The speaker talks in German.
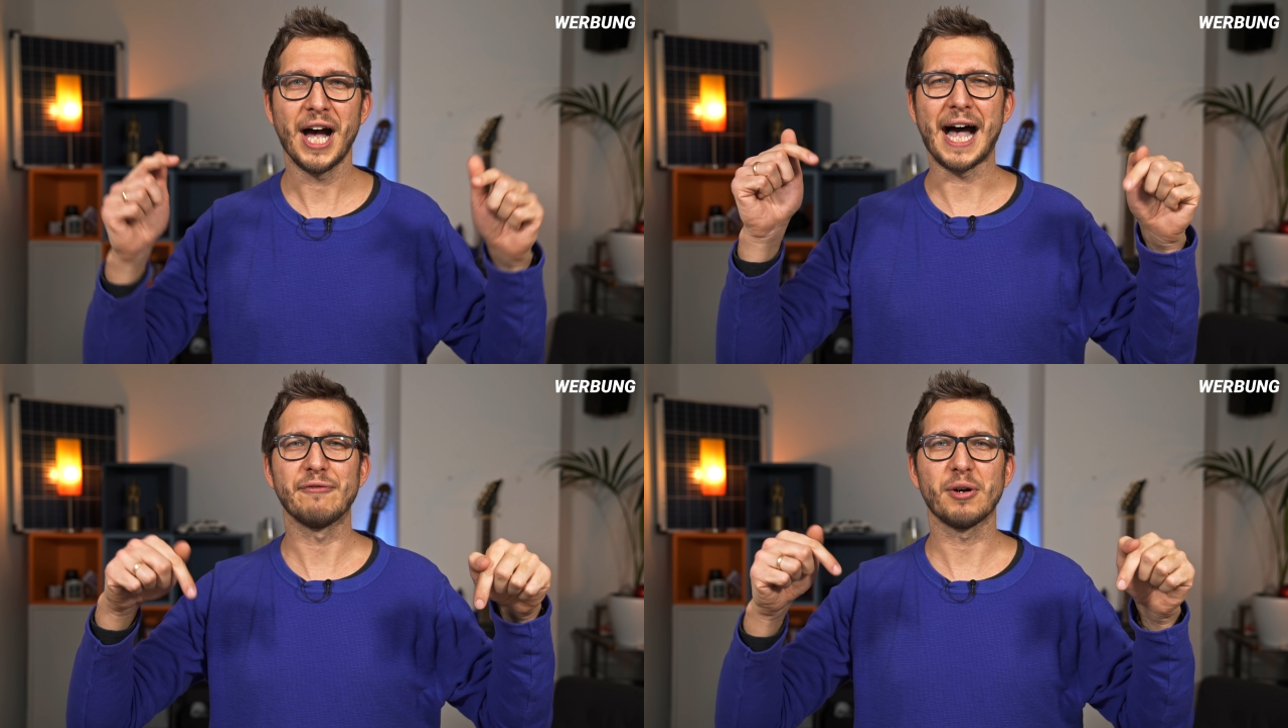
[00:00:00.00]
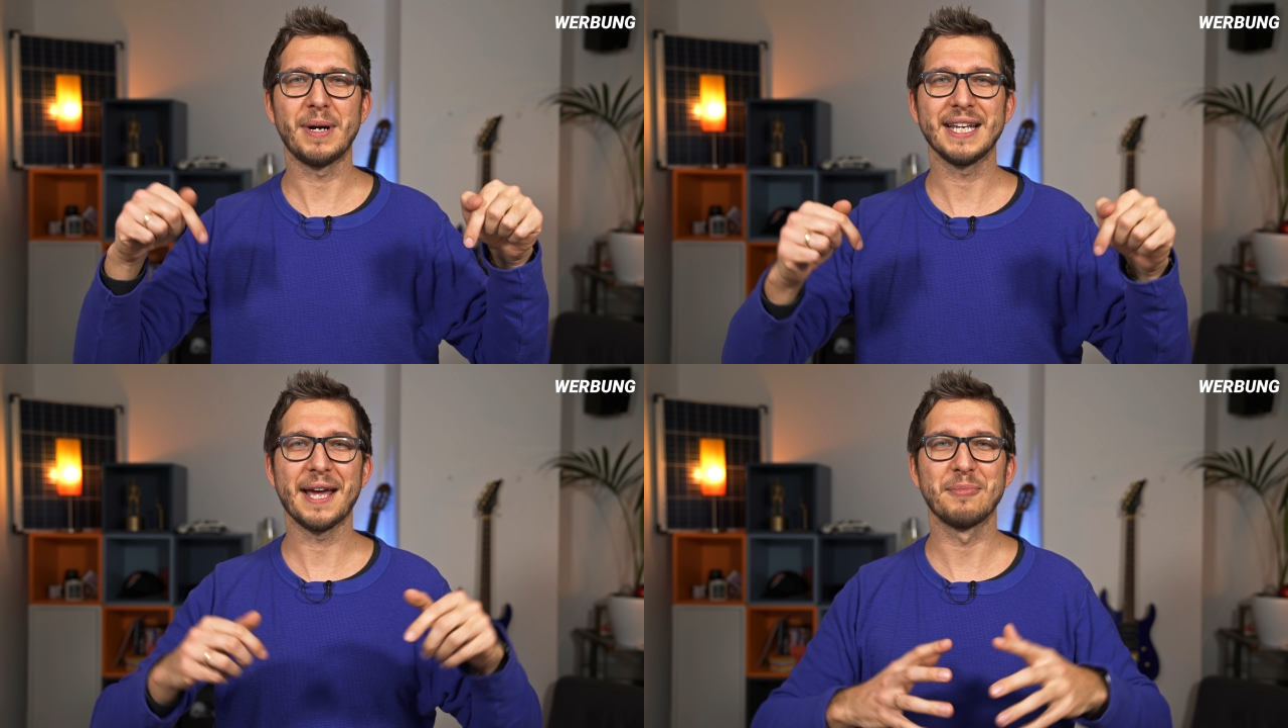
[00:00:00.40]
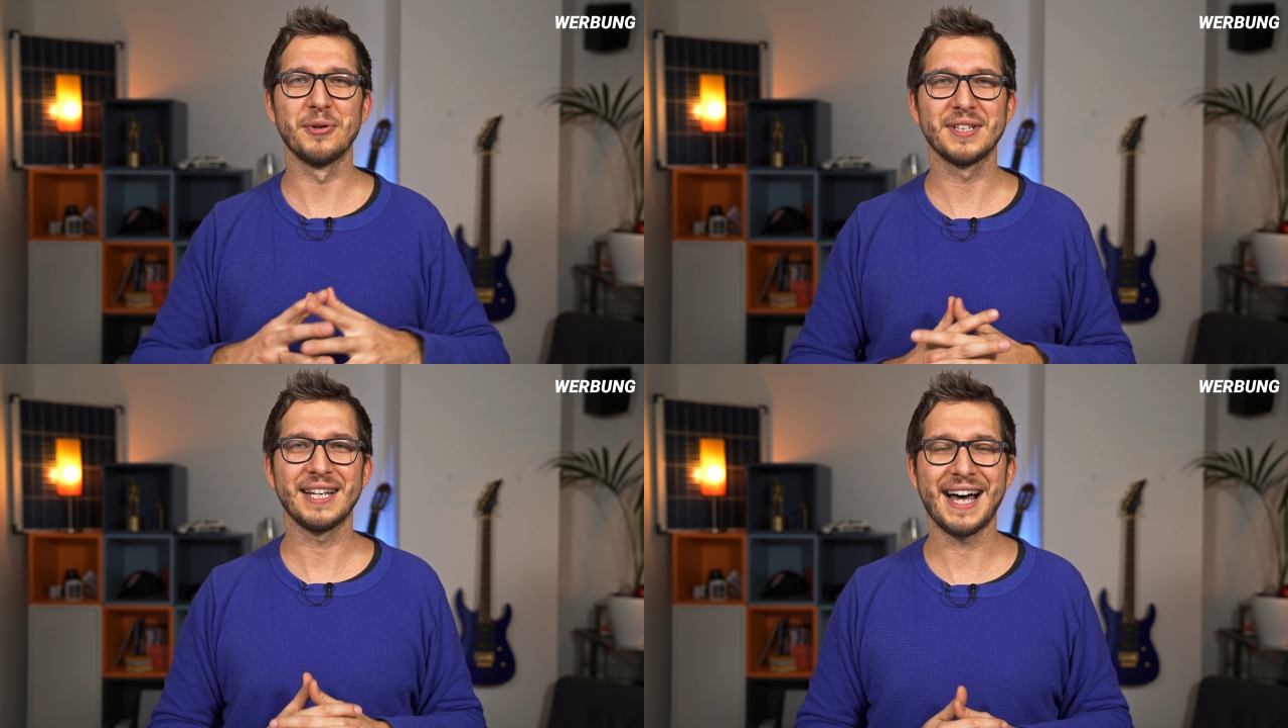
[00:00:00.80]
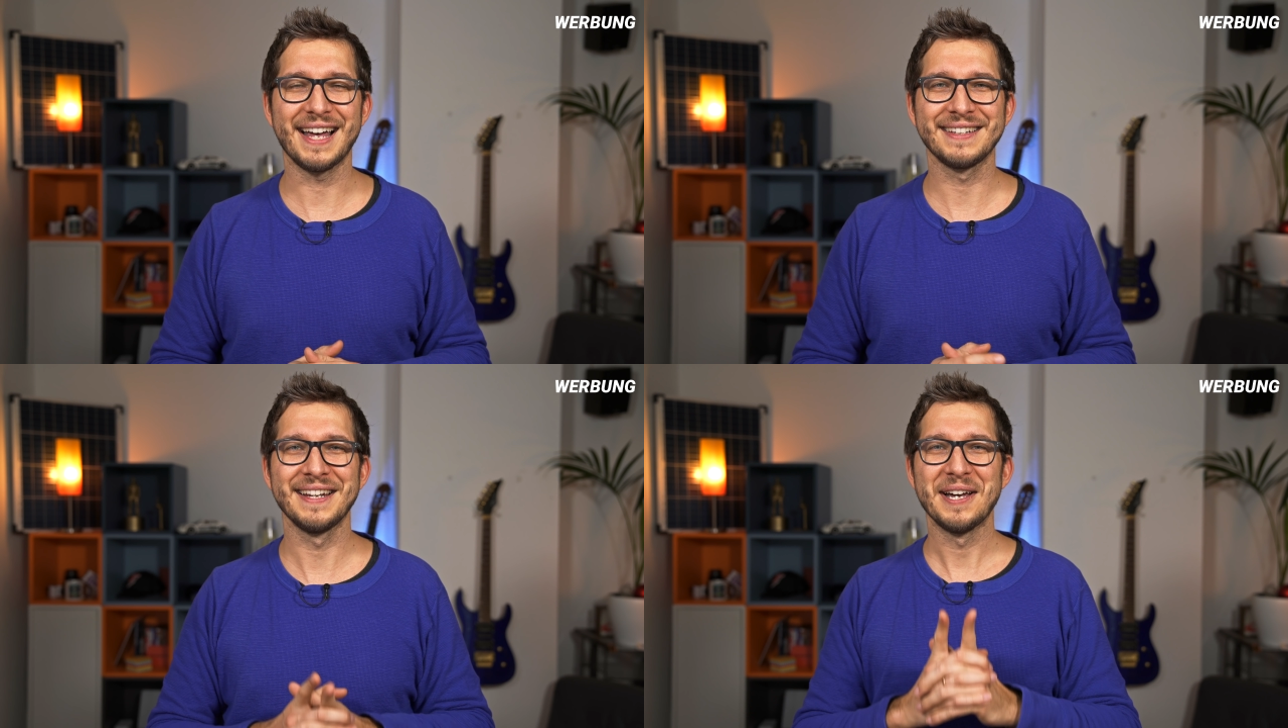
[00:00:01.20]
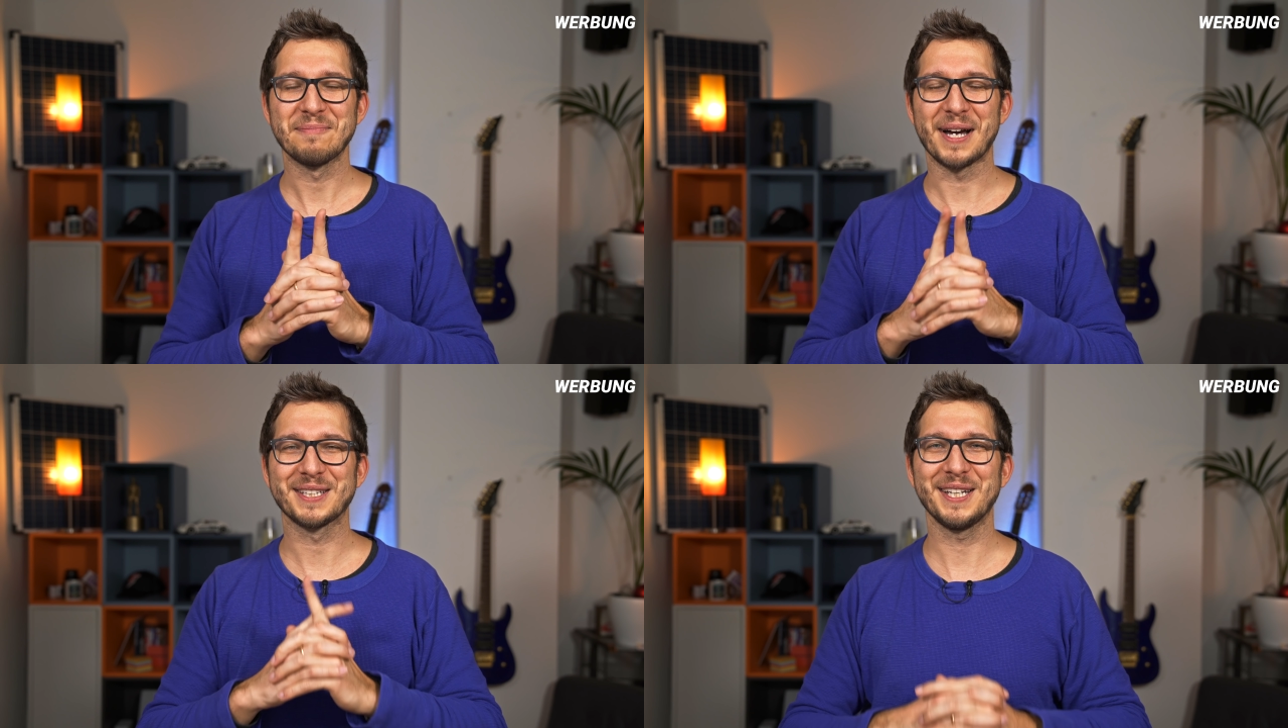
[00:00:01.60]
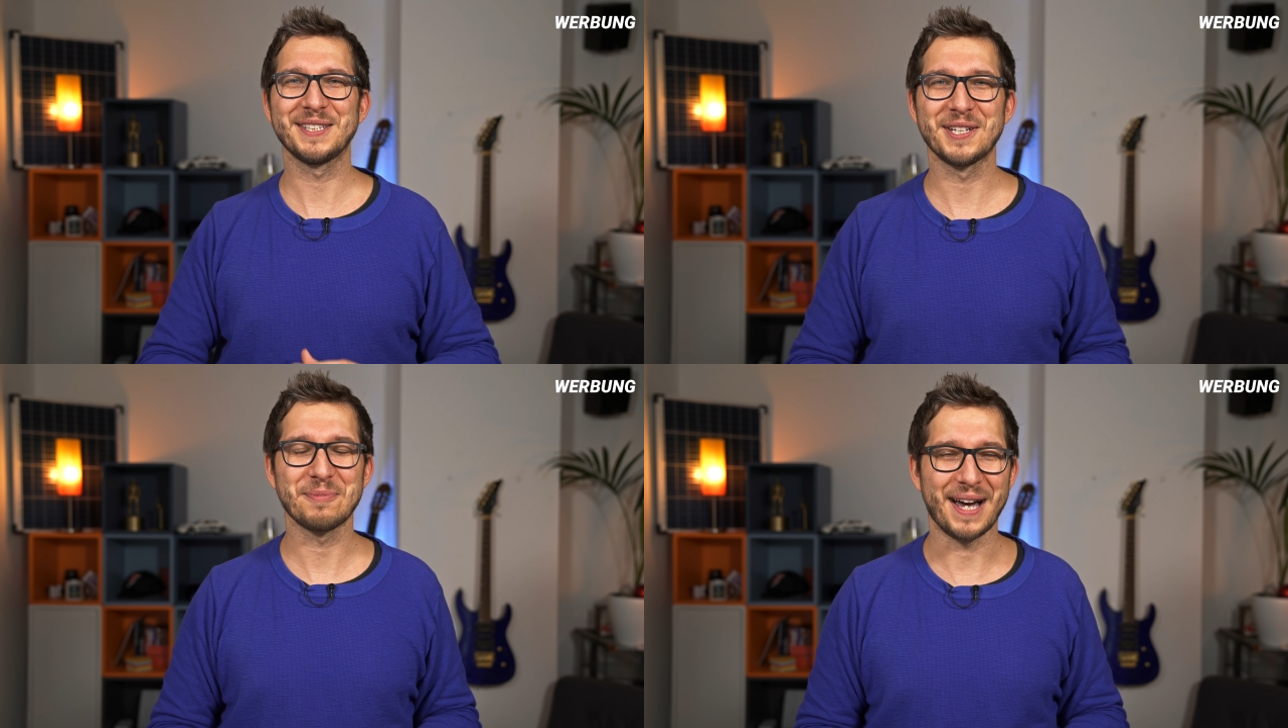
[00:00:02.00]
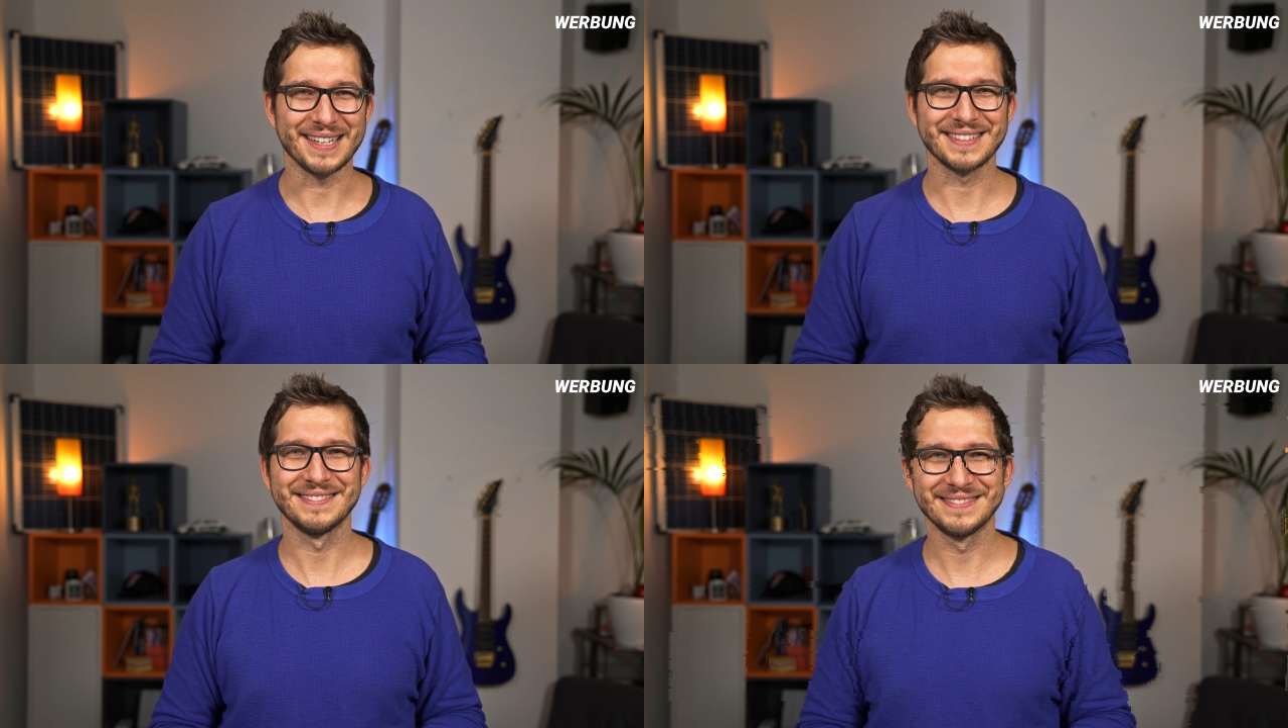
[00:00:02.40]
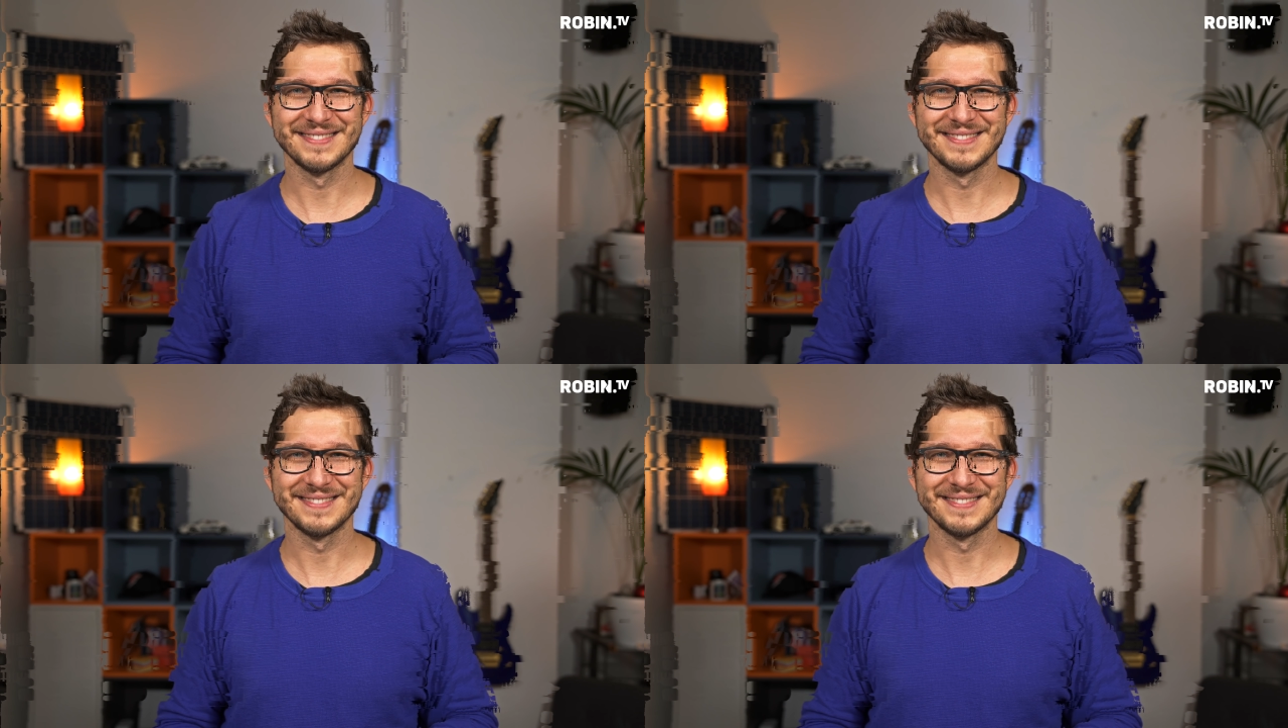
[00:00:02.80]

einfach mal die App runterladen, macht richtig Spaß.